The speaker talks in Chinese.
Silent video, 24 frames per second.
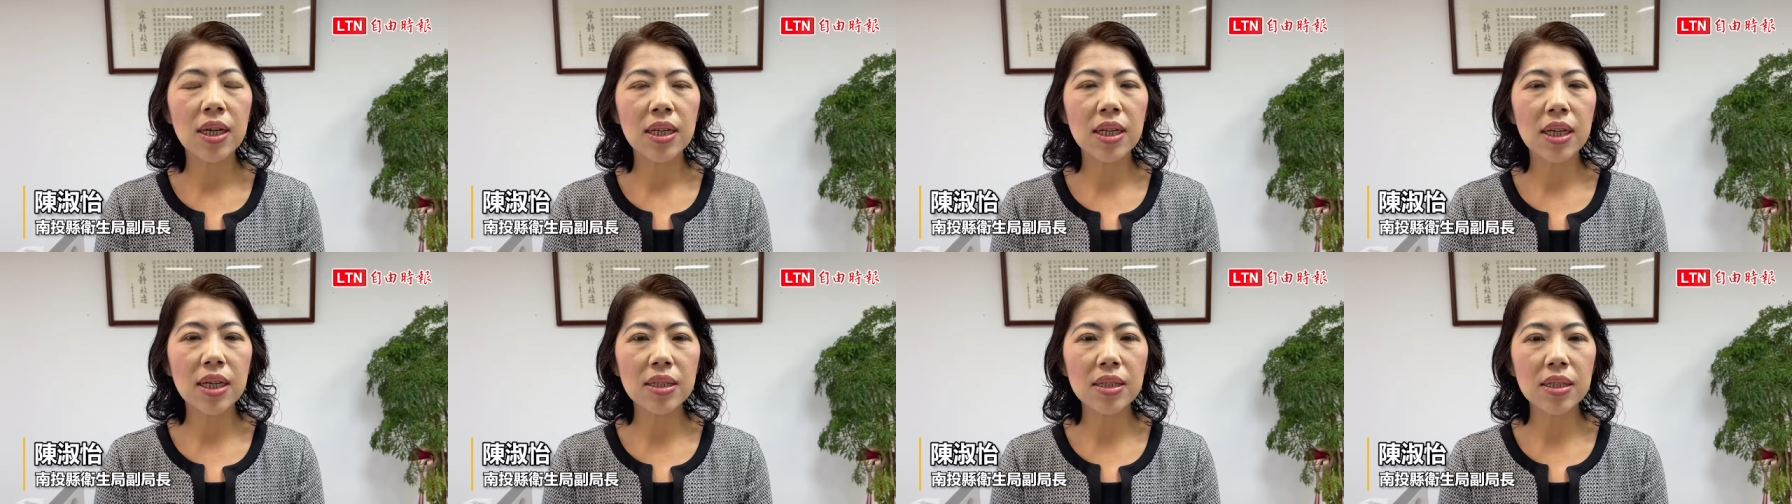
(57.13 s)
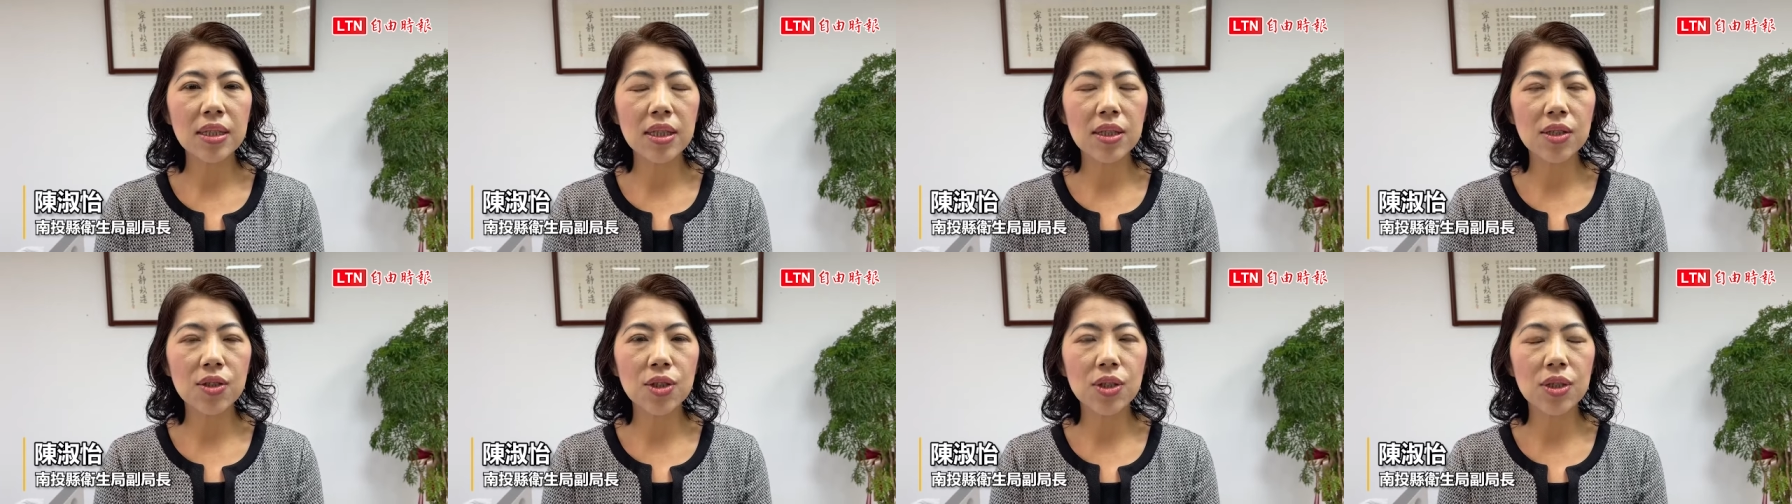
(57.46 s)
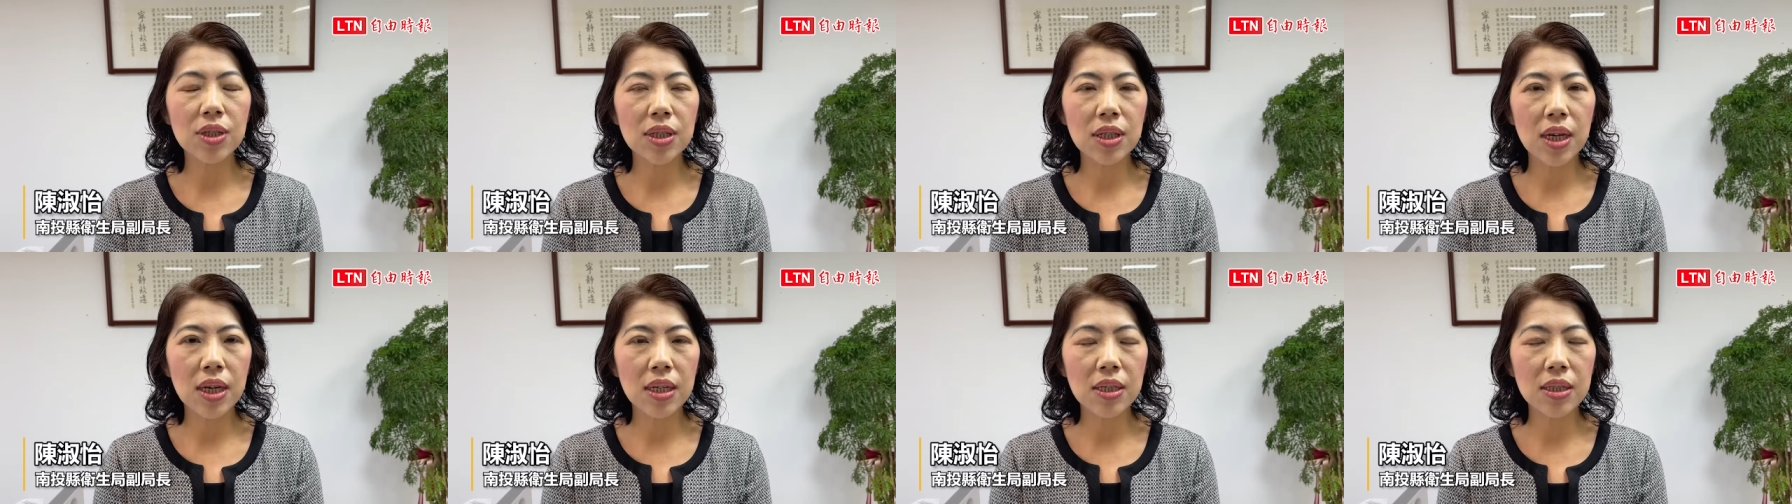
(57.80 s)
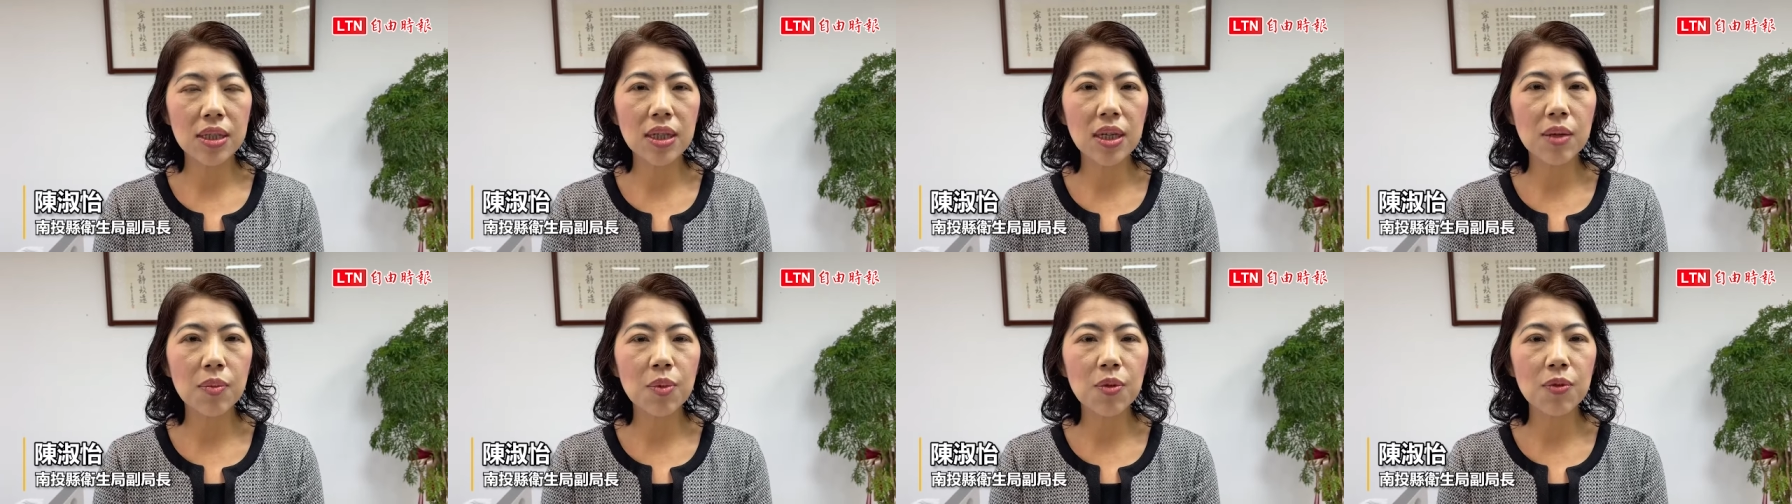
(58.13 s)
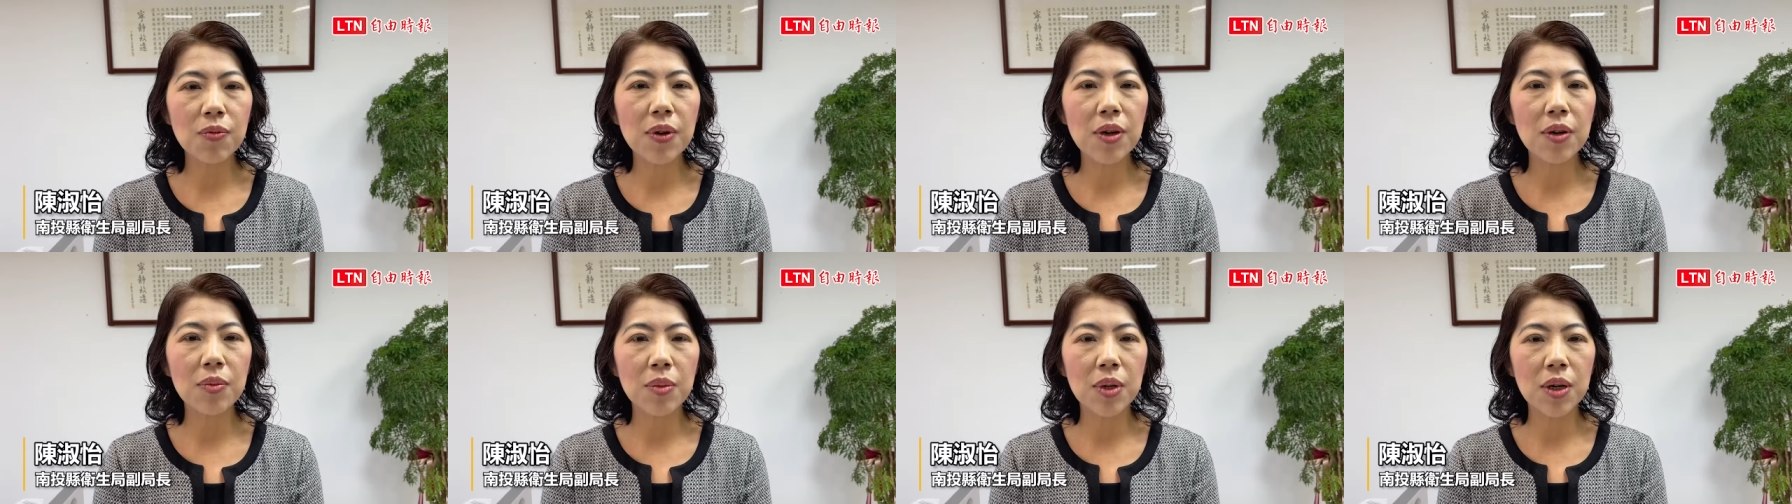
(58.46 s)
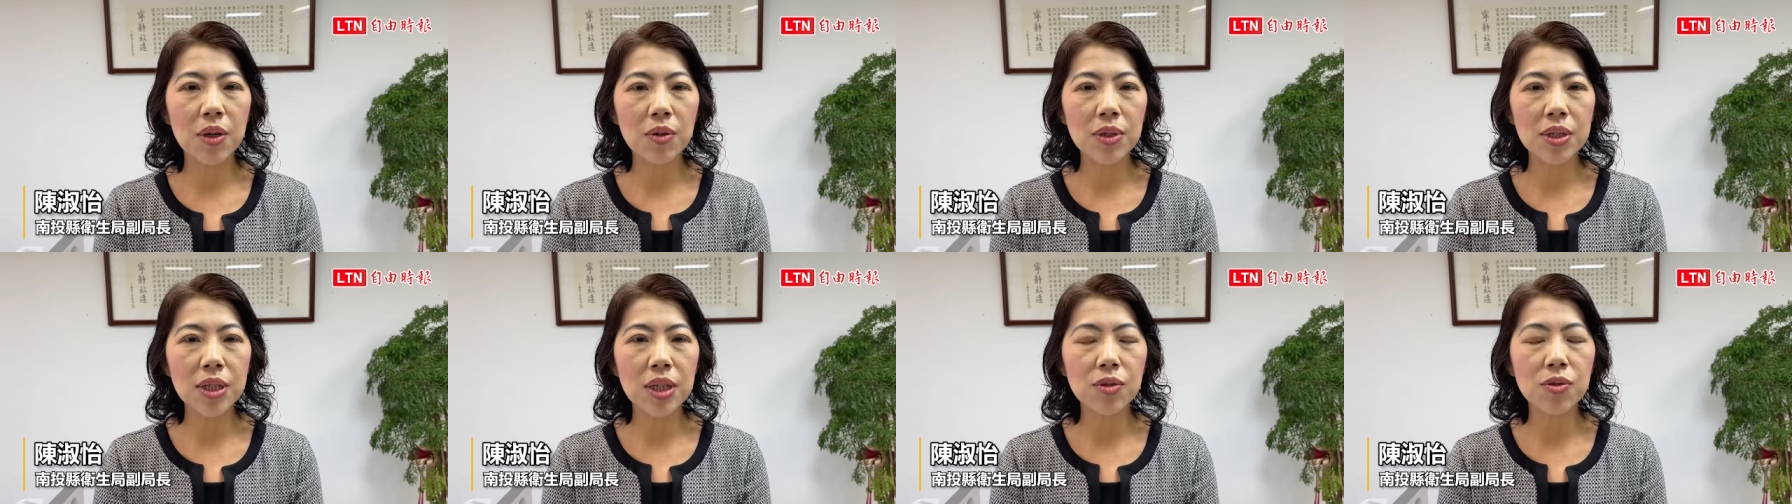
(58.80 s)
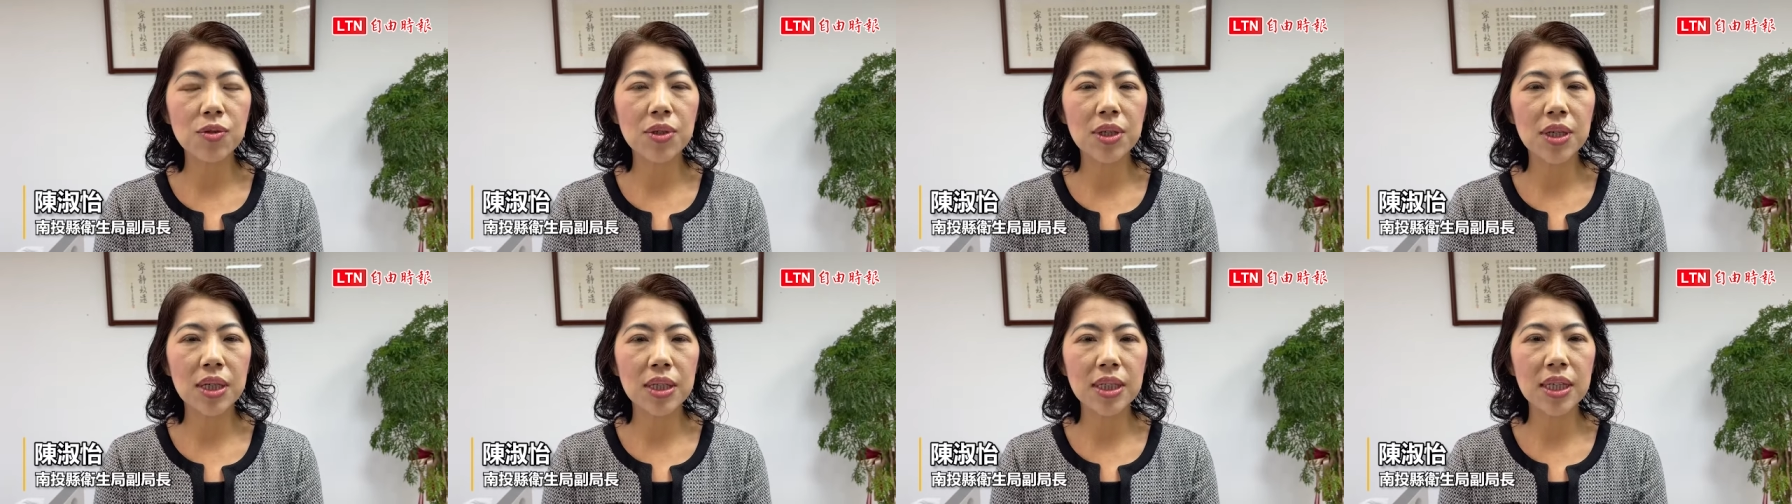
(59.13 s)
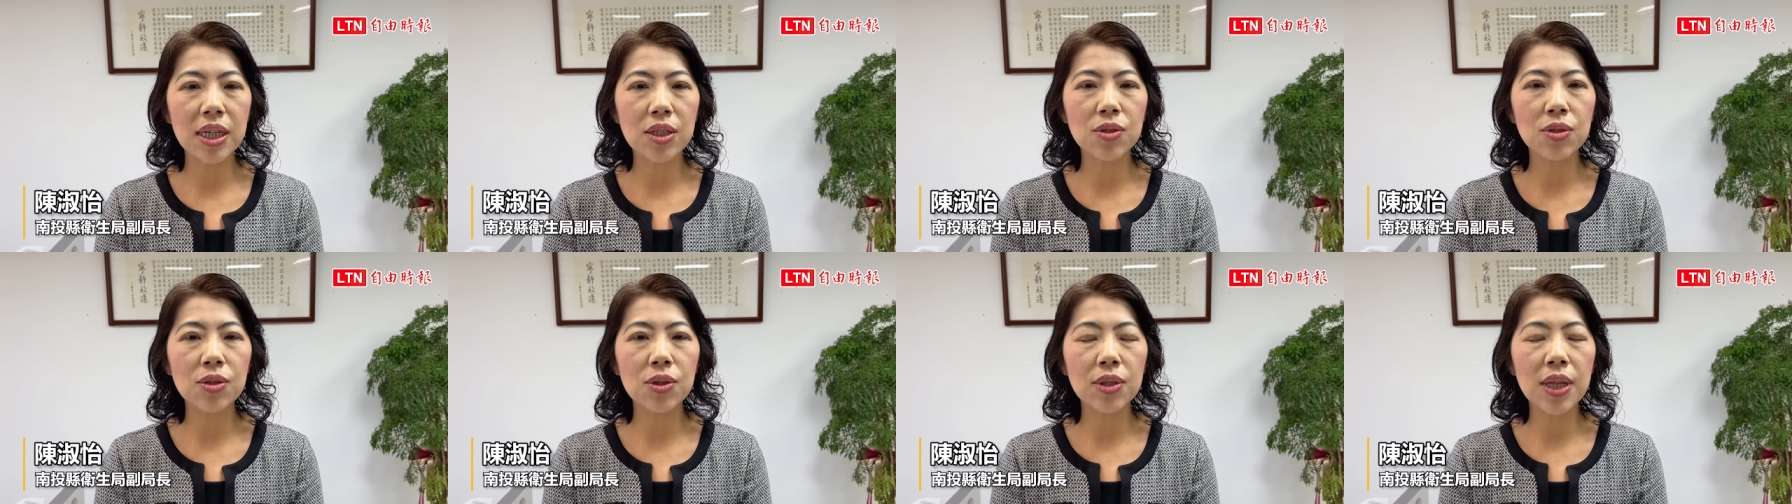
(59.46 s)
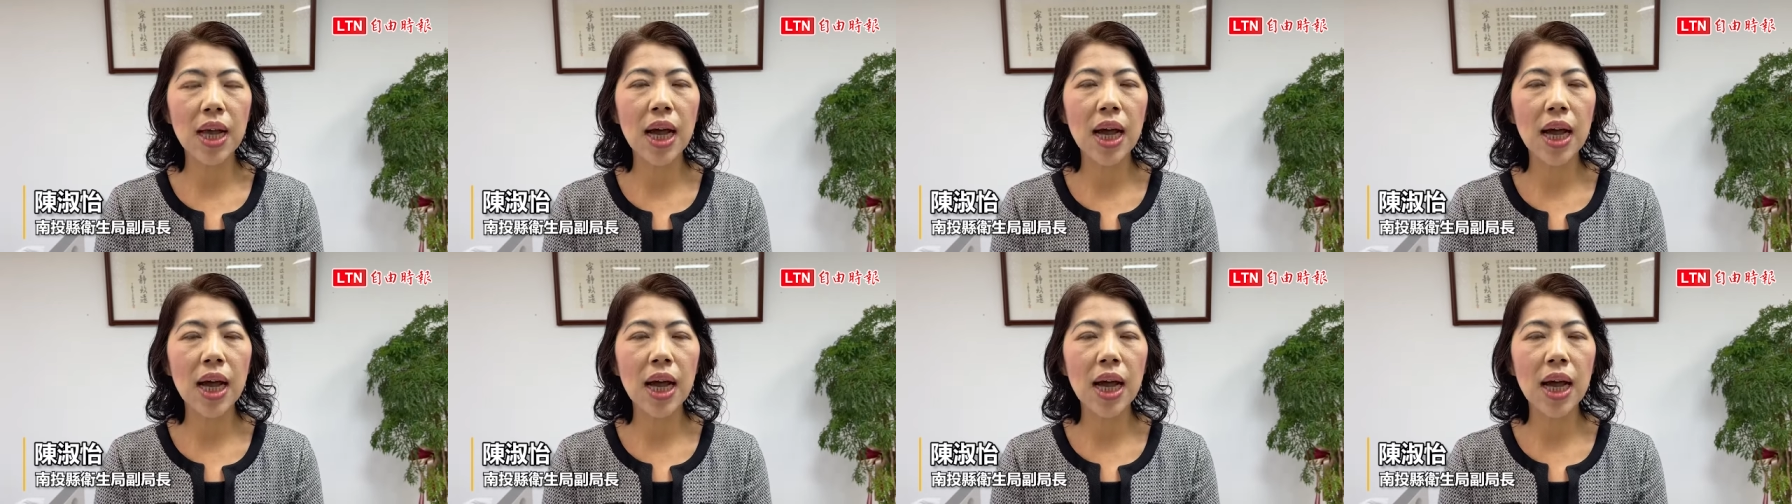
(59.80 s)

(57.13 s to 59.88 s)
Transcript: 那这个是呃这个部分，我们卫生局也将就